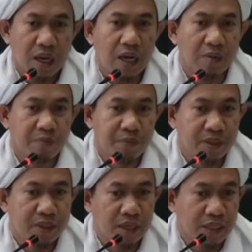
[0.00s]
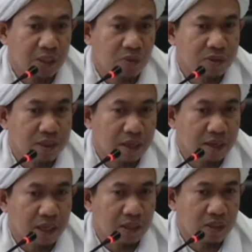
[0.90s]
apa yang
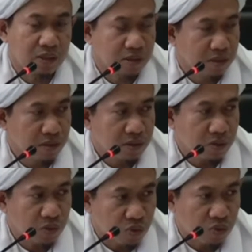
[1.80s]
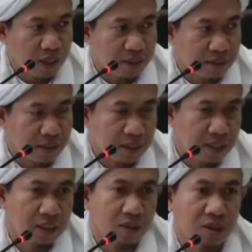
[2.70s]
dilontarkan tuduhan
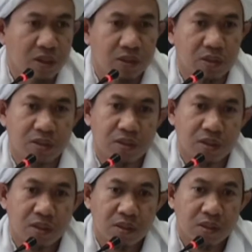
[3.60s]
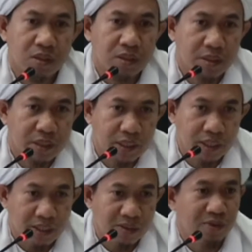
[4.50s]
zina oleh
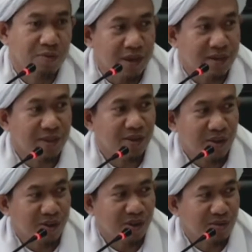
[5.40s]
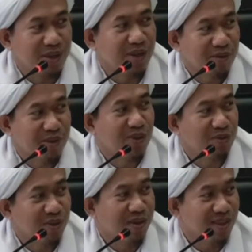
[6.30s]
dia? Oh, biasanya orang kalau cerita begitu
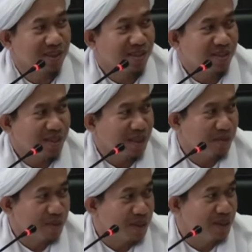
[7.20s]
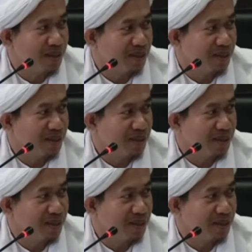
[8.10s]
ngomong ya. Nama dia.